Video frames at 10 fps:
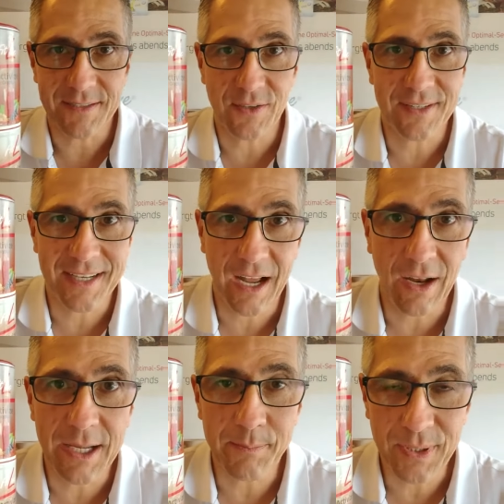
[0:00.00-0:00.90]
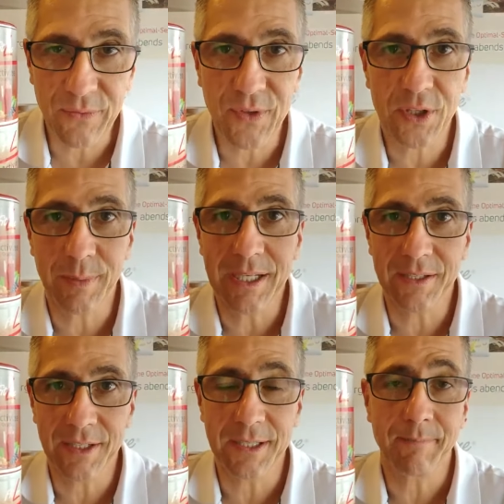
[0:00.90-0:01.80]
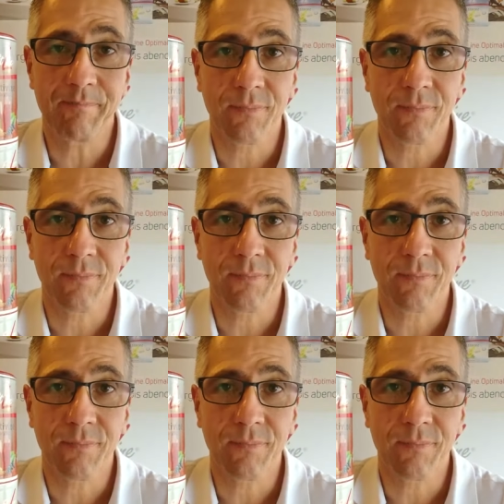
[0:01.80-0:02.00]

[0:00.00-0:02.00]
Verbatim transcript: Da sind alle B-Vitamine drin.